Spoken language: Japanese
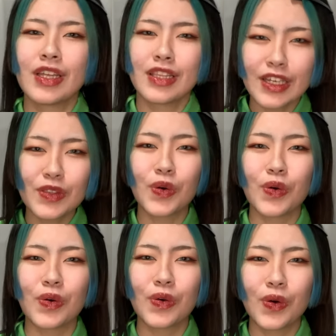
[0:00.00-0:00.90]
なん
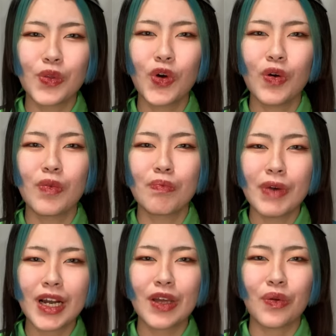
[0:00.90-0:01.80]
と、この
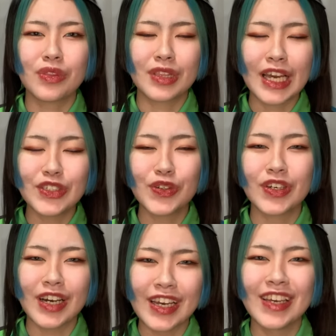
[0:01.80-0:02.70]
マカロン大食
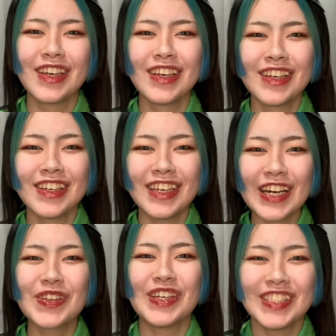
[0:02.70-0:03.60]
会、
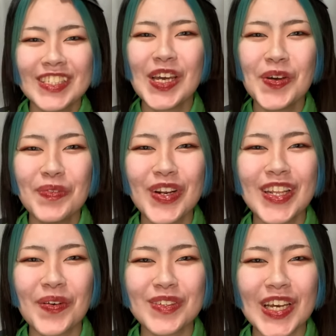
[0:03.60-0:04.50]
約1年ぶり
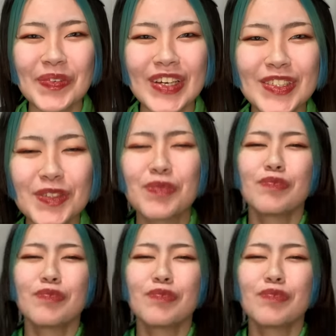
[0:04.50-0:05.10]
でございます。